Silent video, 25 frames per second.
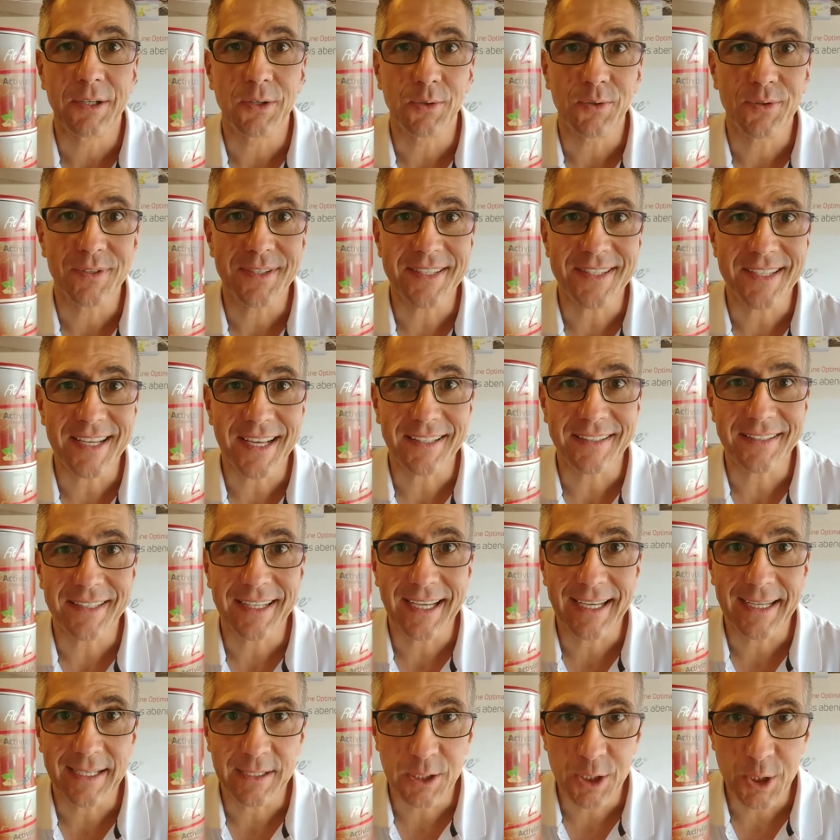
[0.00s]
und sind
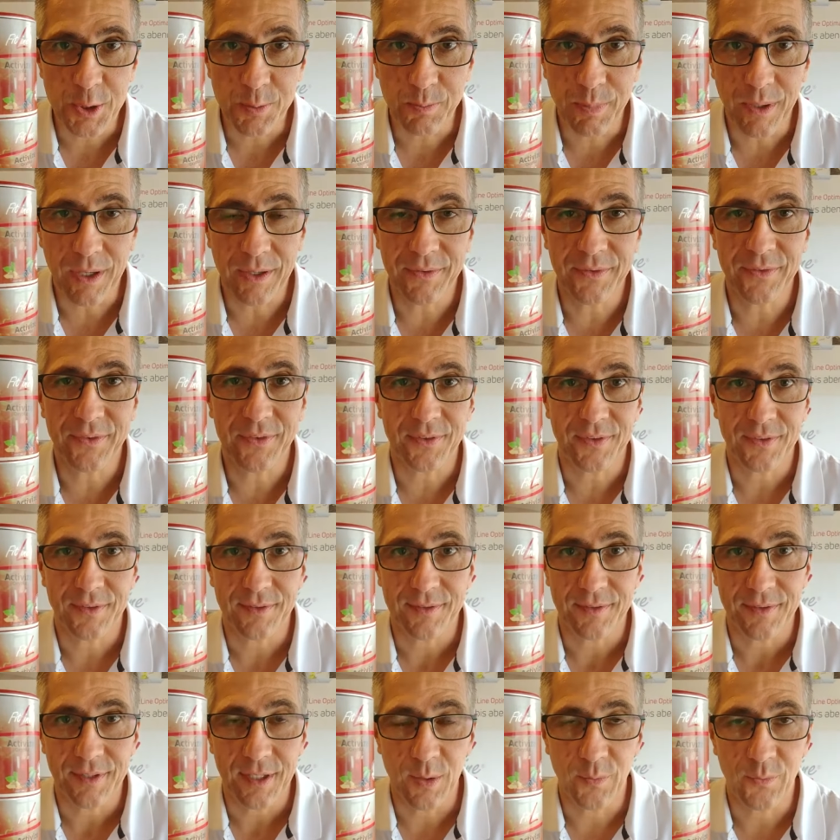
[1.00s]
entspannt
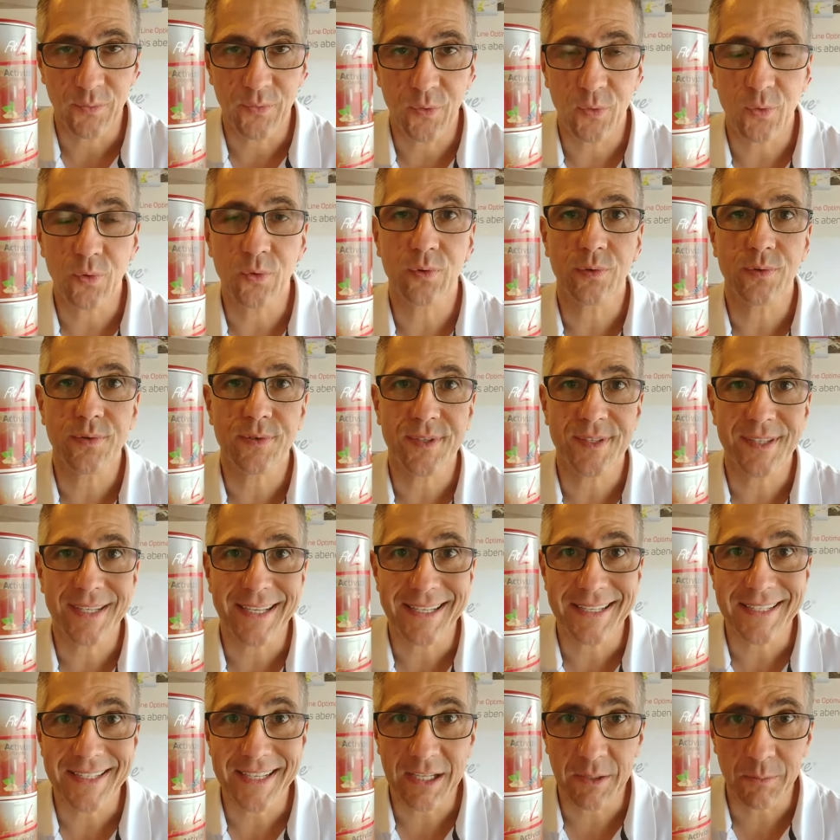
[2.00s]
im Fokus,
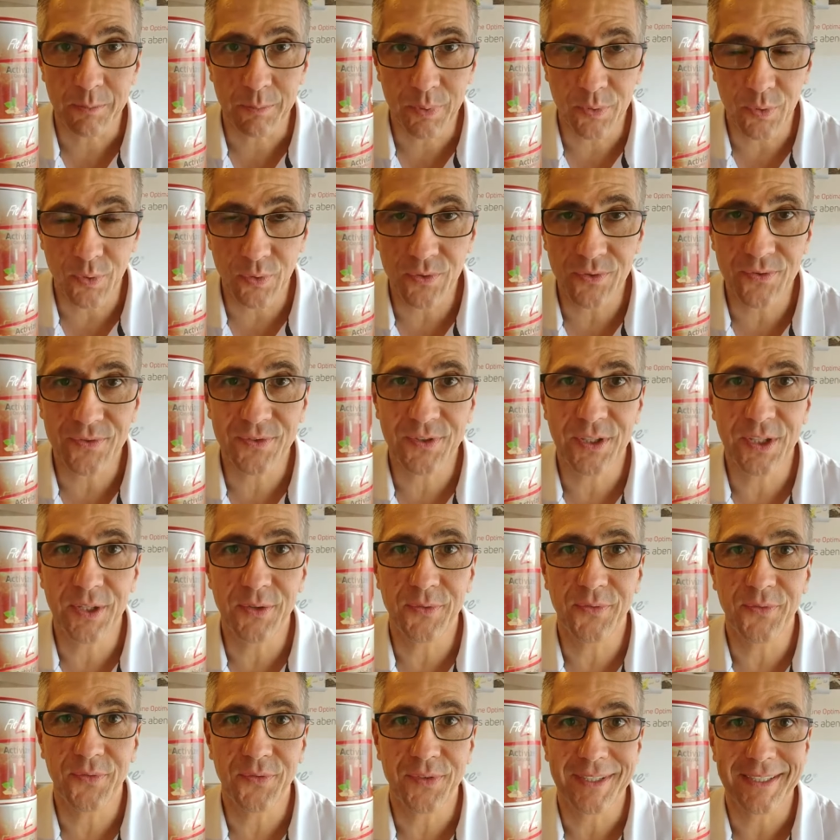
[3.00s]
sind
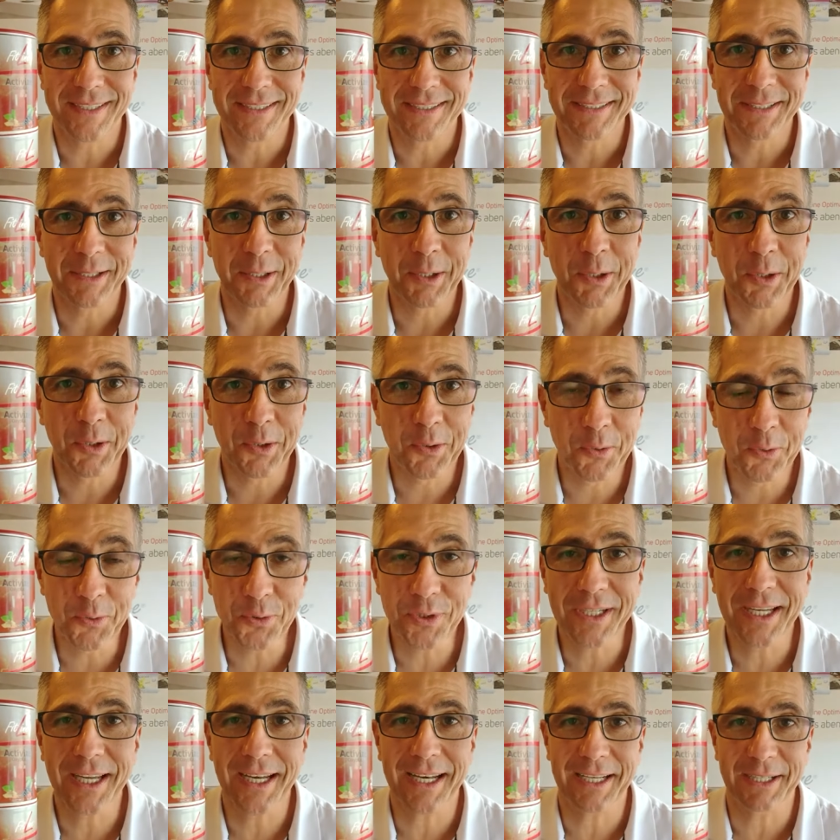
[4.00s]
produktiv,
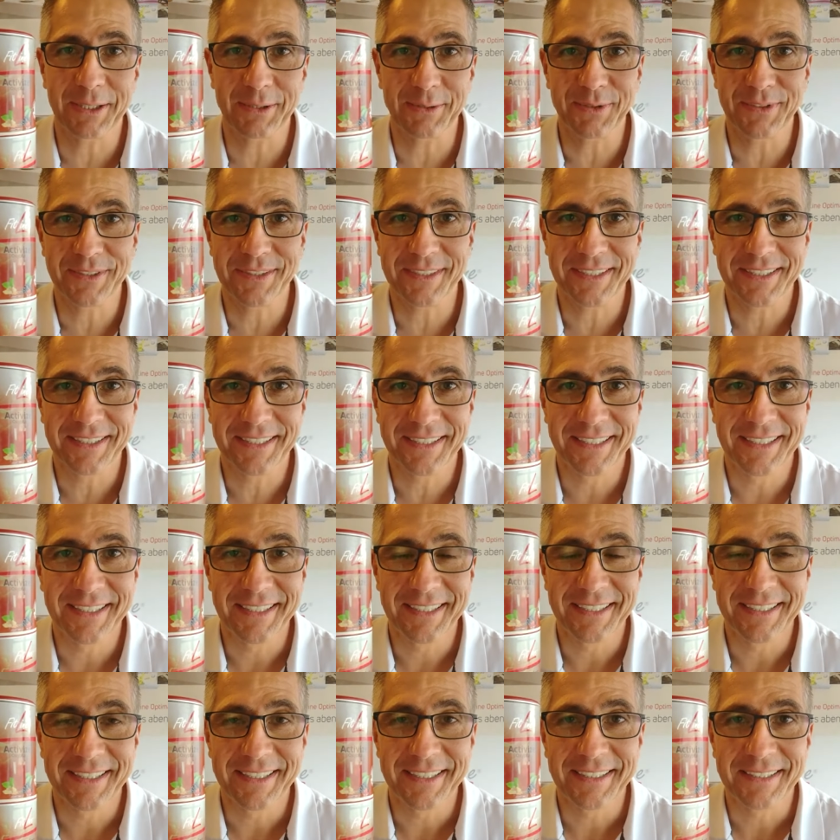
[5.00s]
gut gelaunt
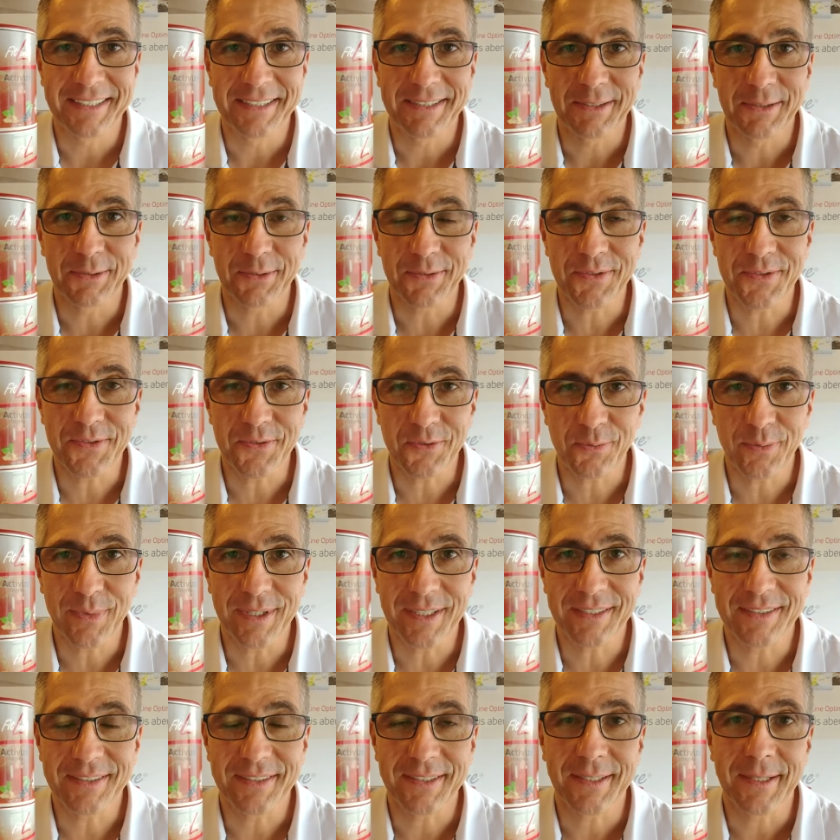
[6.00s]
und
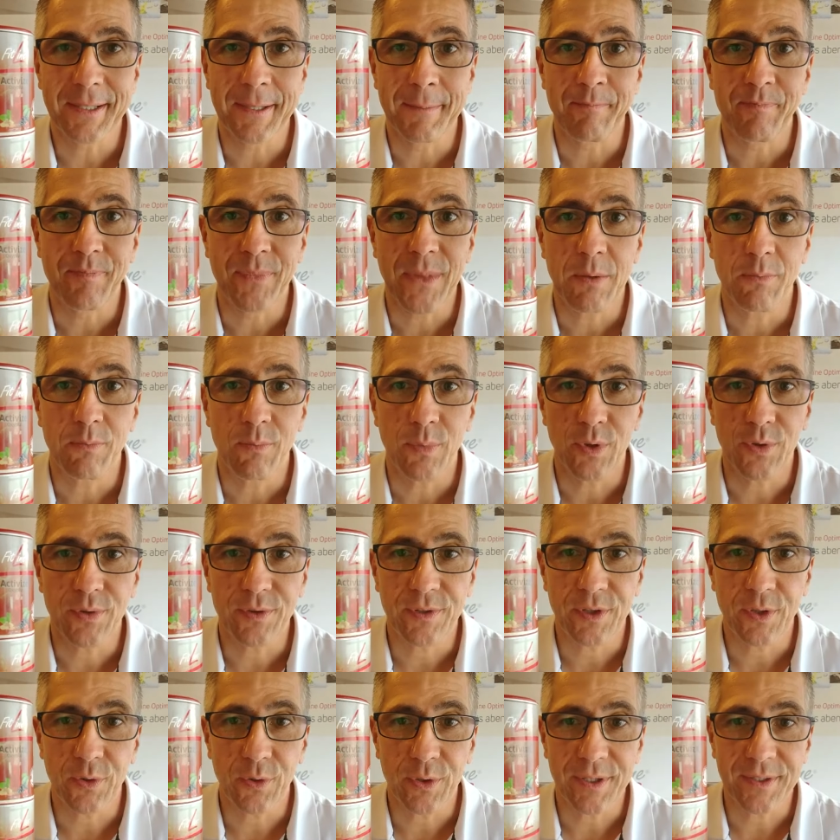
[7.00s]
somit
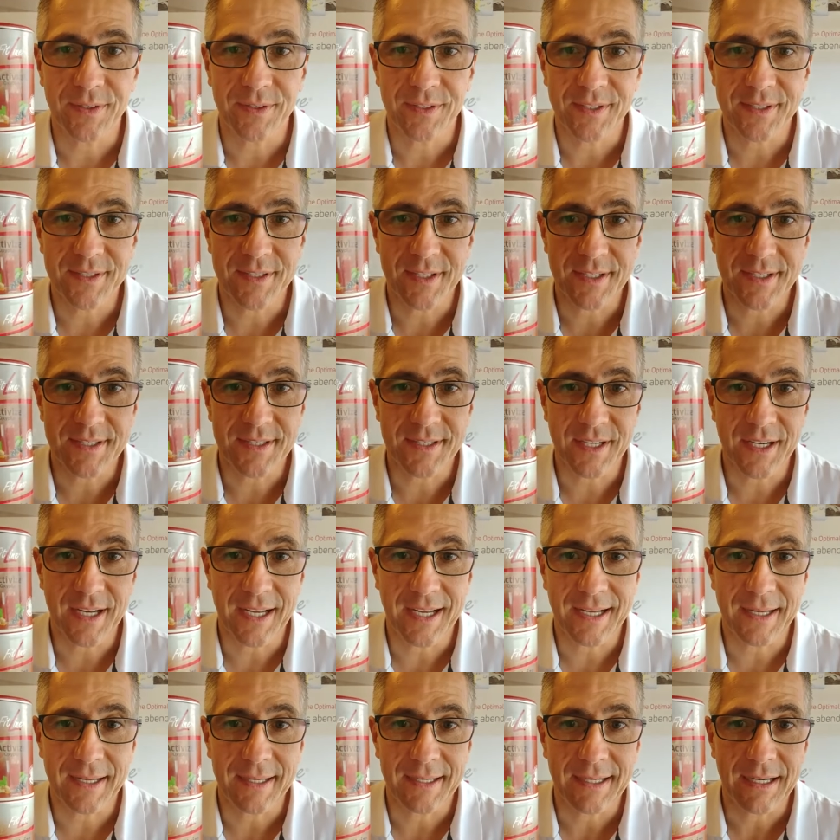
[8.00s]
möchte ich euch das jetzt
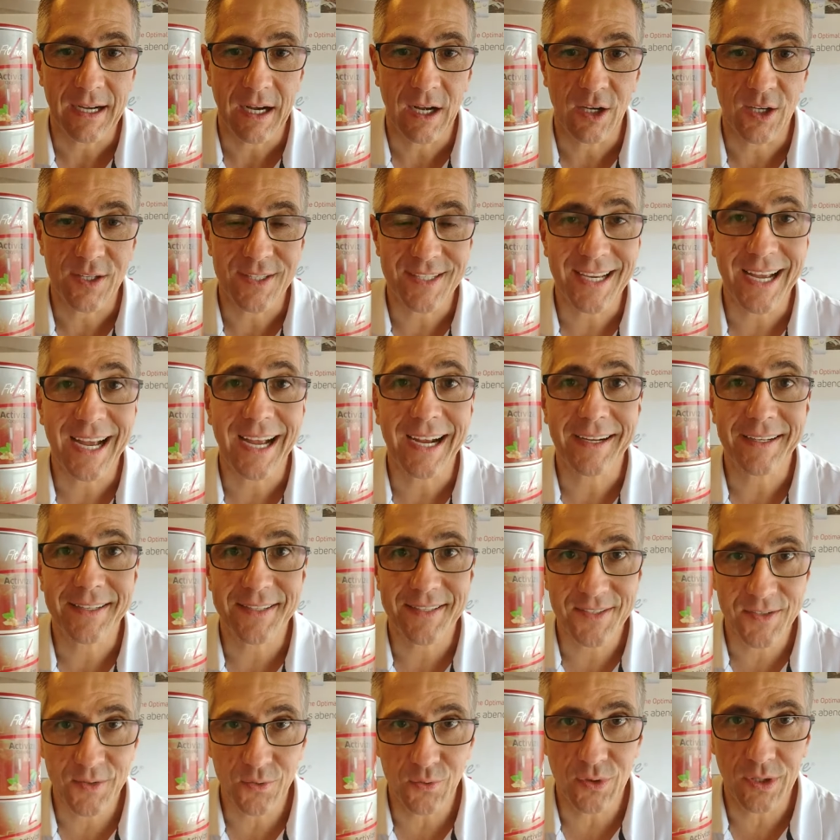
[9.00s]
äh, als
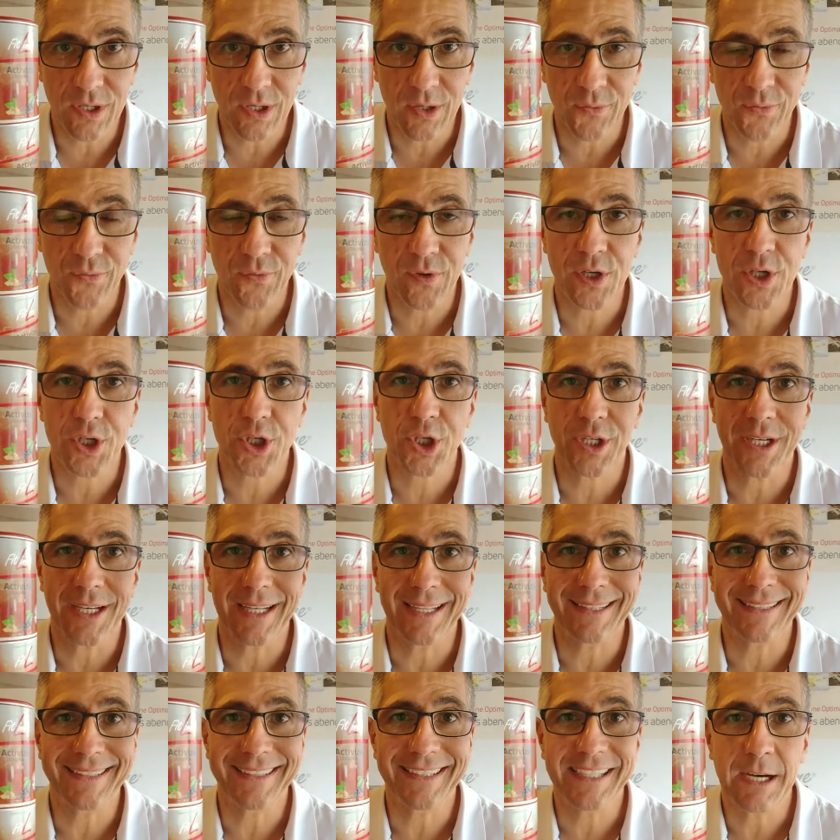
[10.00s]
Aktion
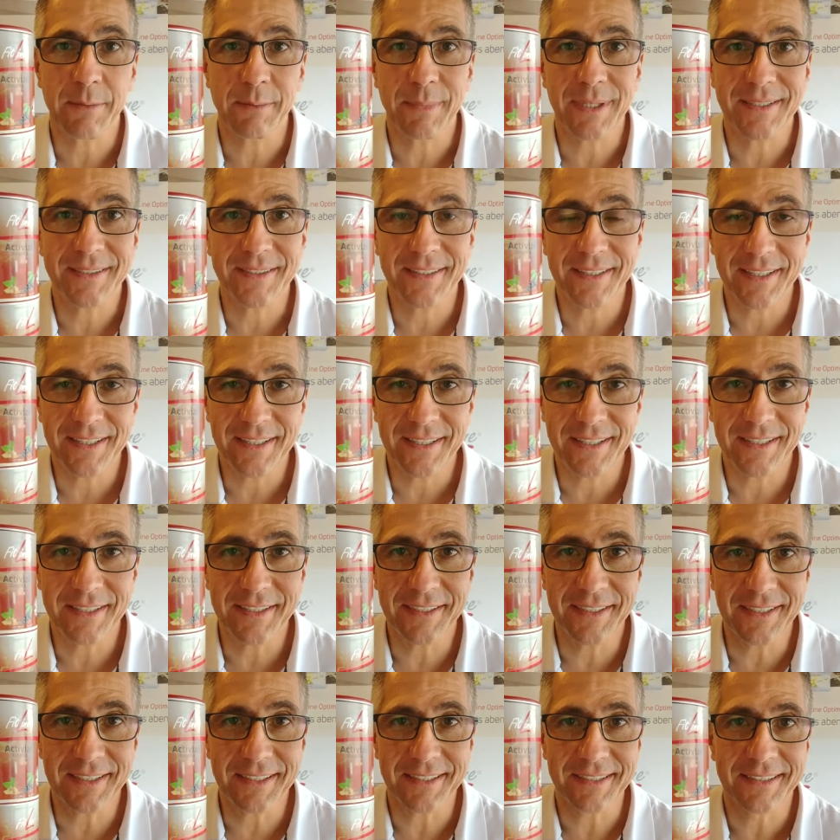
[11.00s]
vorstellen, damit
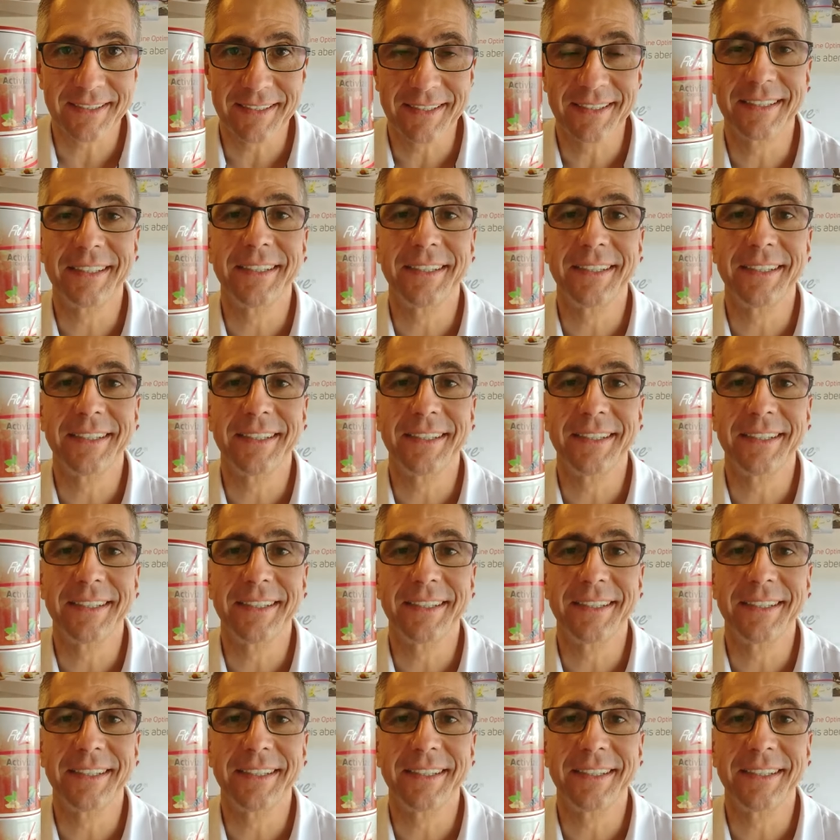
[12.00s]
ihr